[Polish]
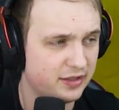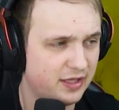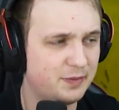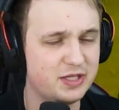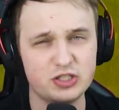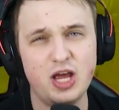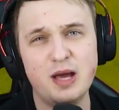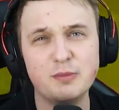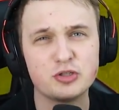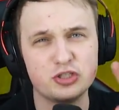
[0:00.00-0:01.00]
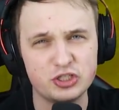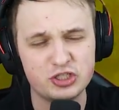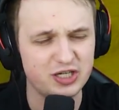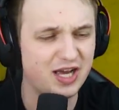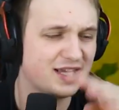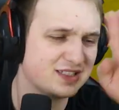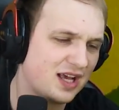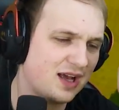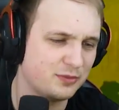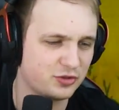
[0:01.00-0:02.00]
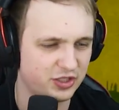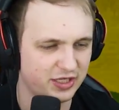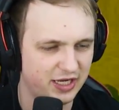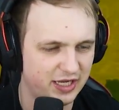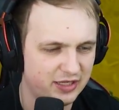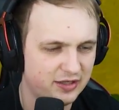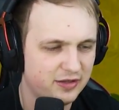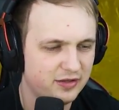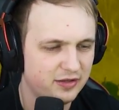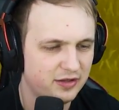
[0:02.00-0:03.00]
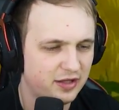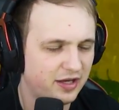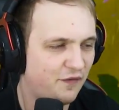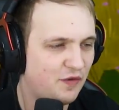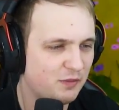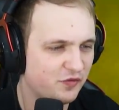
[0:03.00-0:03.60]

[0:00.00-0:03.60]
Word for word: Nie będzie, a może jeszcze raz, a może nie. Rafa